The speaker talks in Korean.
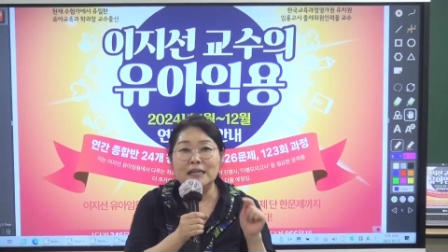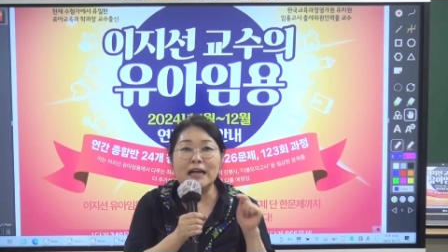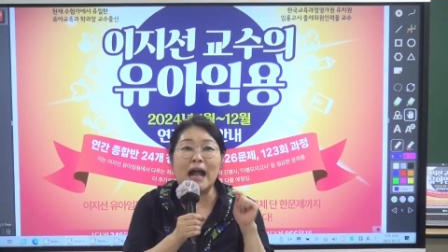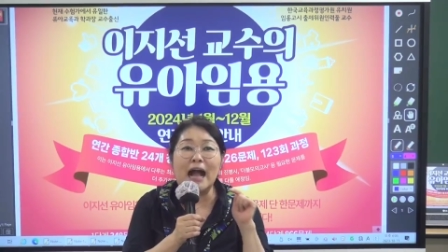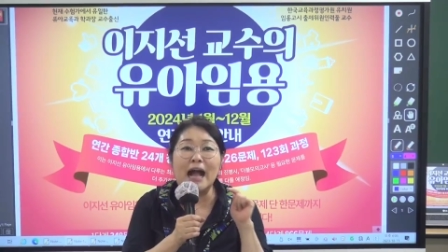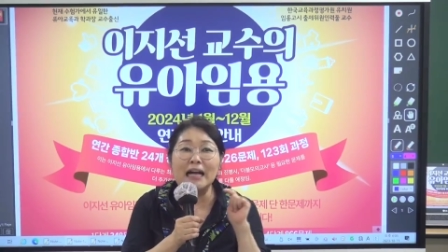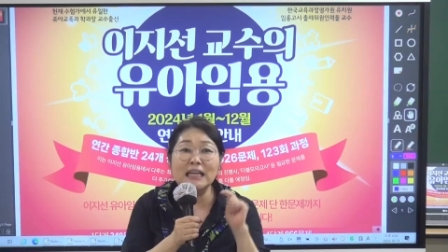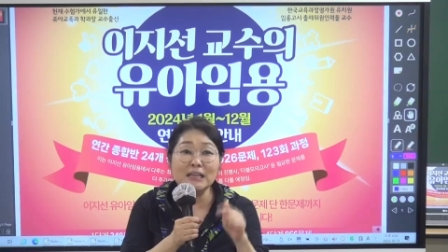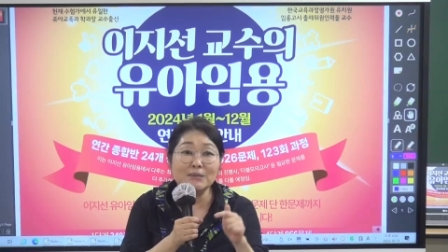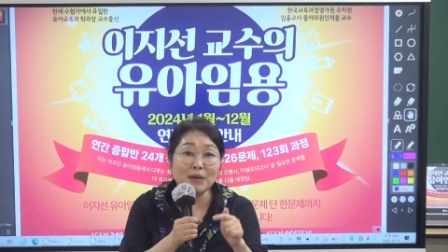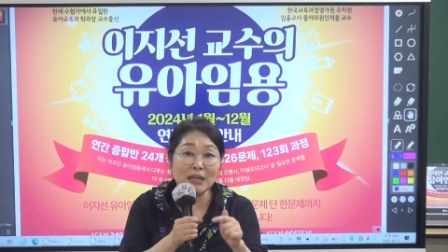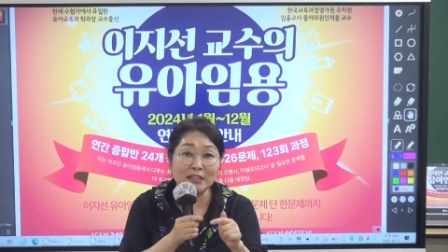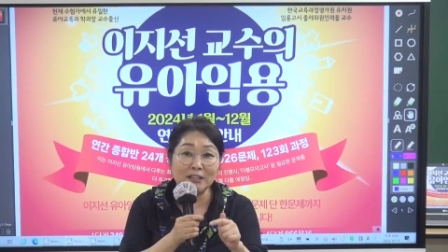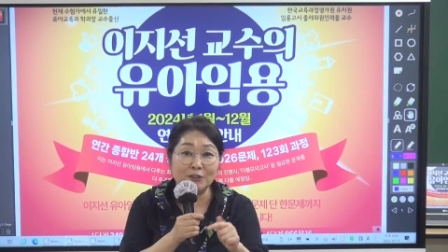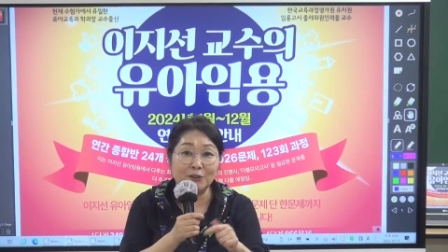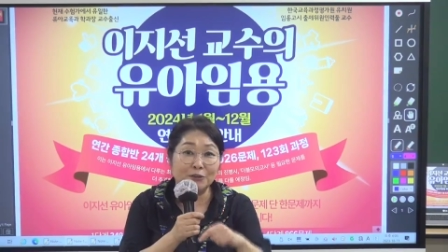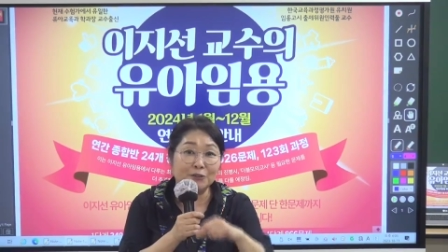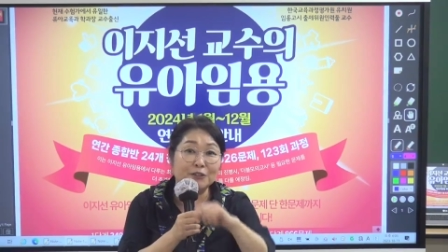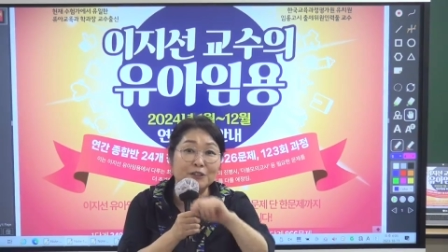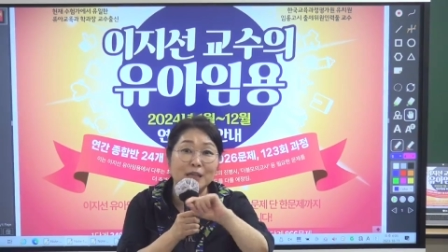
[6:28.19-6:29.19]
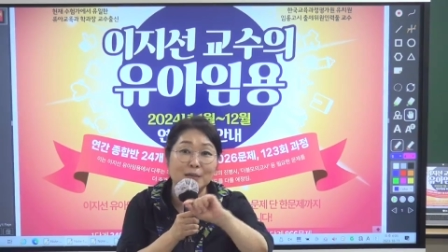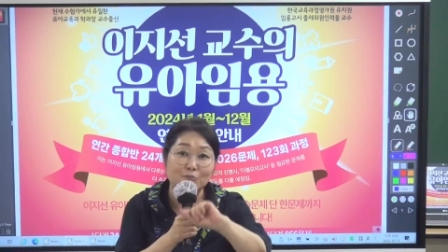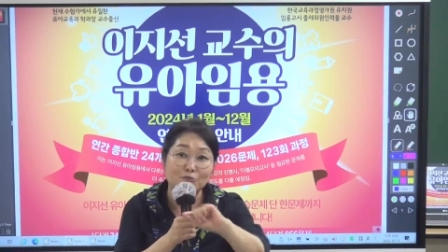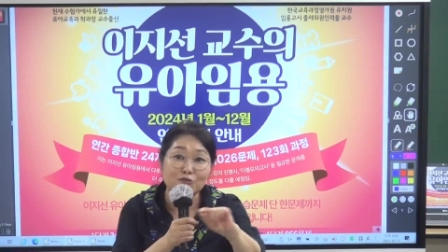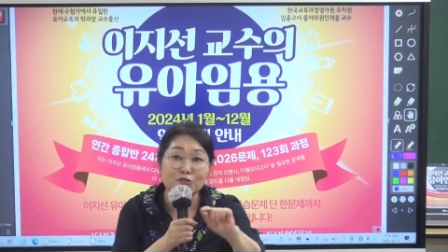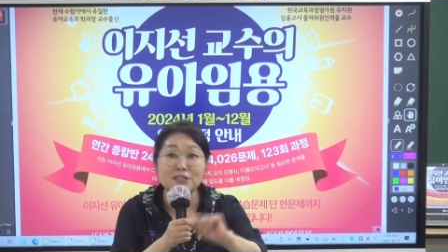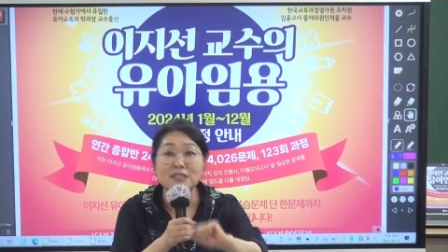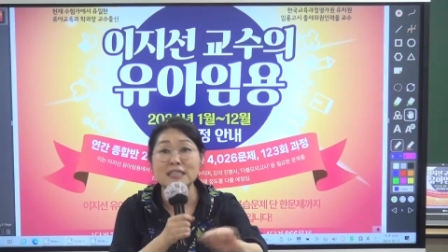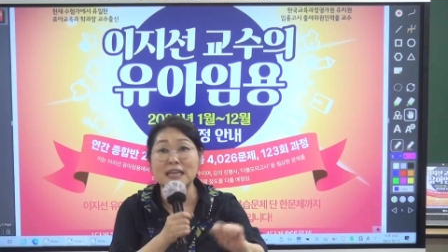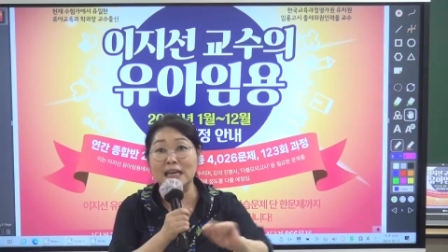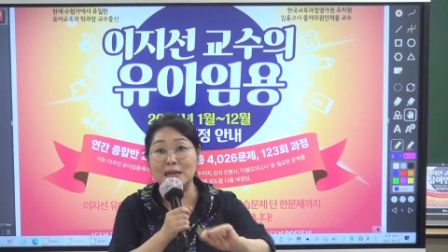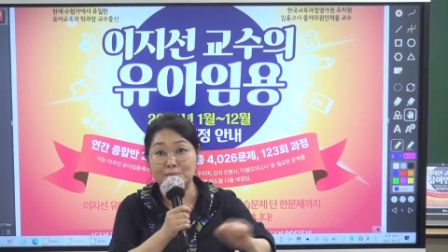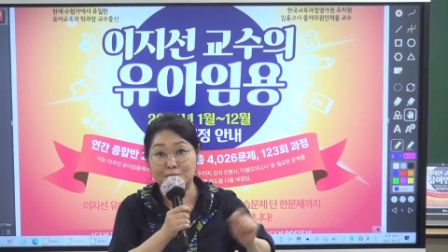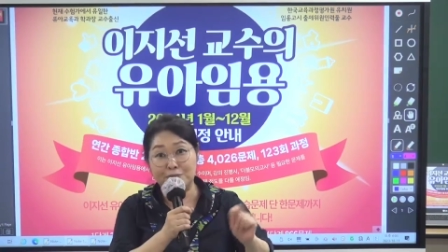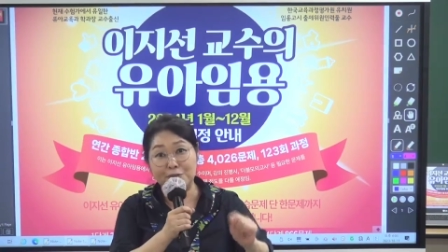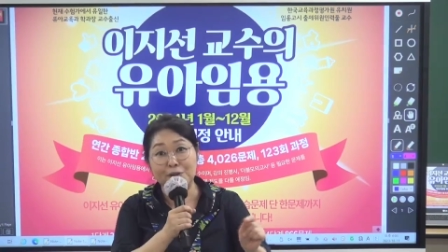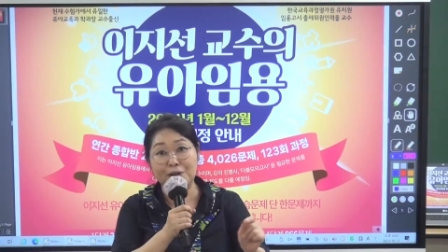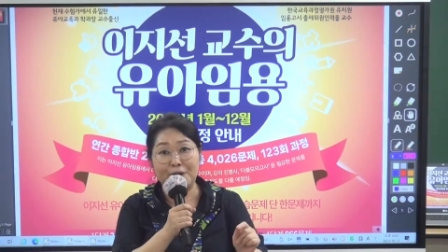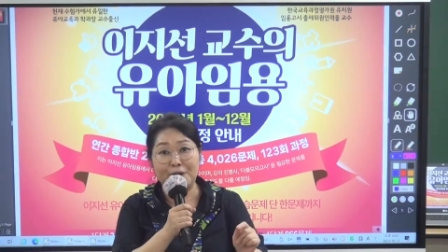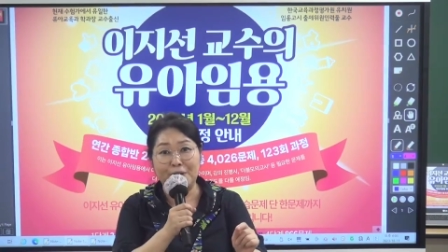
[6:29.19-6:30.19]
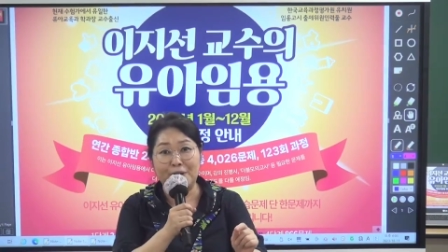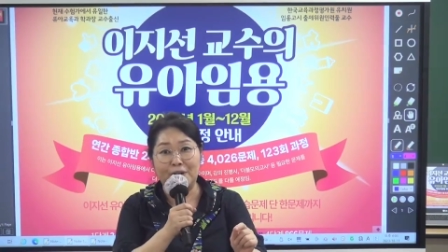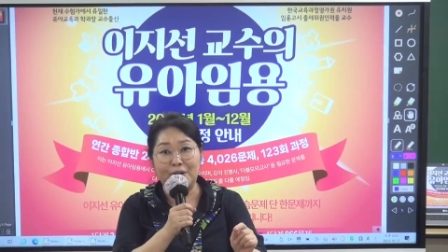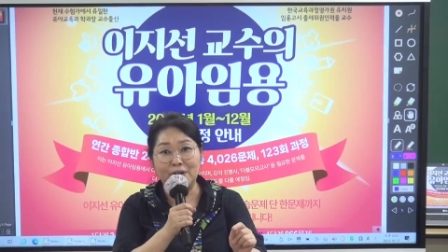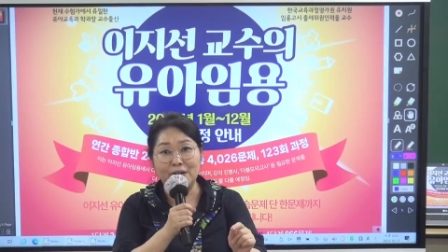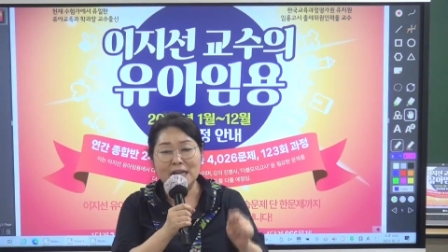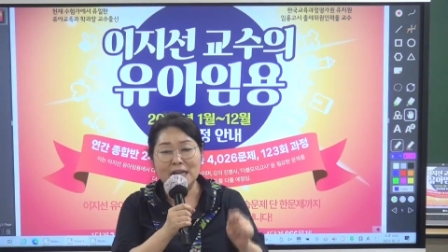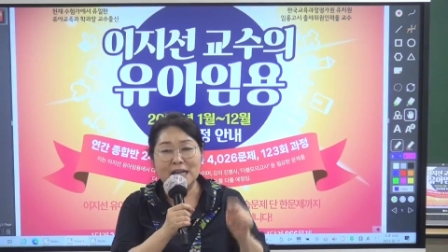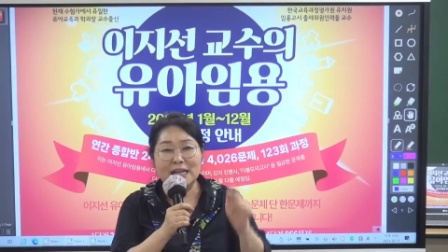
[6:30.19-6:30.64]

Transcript: 강의만 들었는데 문제가 풀려요.